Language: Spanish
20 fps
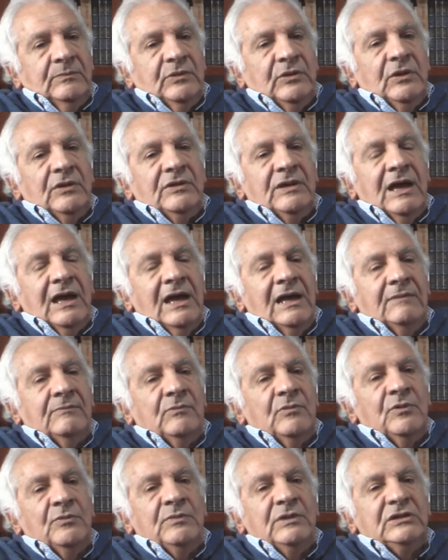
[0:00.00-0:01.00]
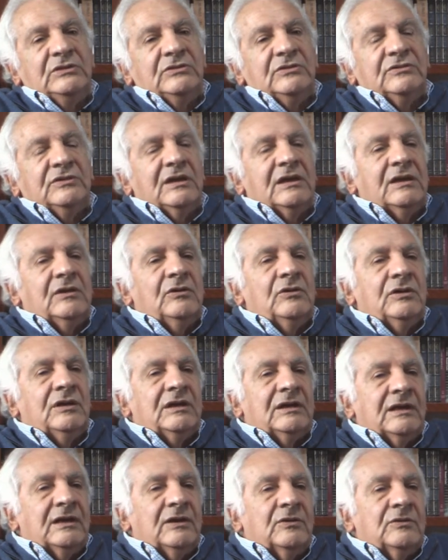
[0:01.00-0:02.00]
pero había momentos en que lo
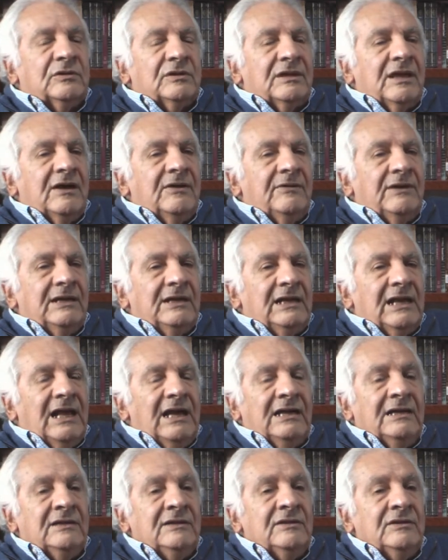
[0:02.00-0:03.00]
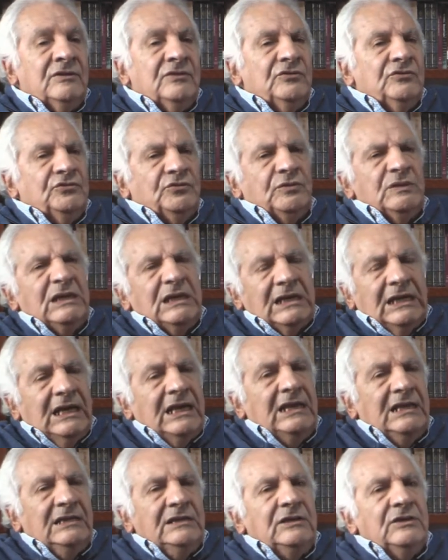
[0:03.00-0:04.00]
que recordaba era su
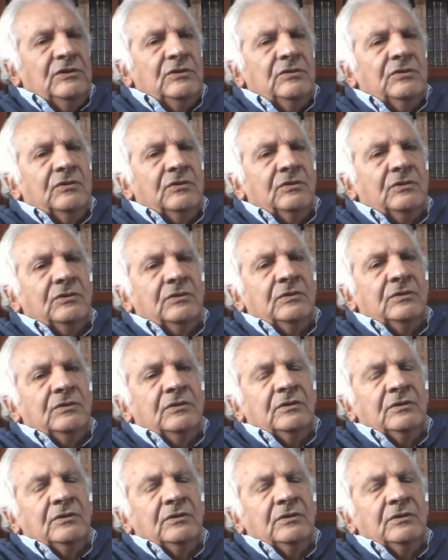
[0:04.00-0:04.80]
ingenio,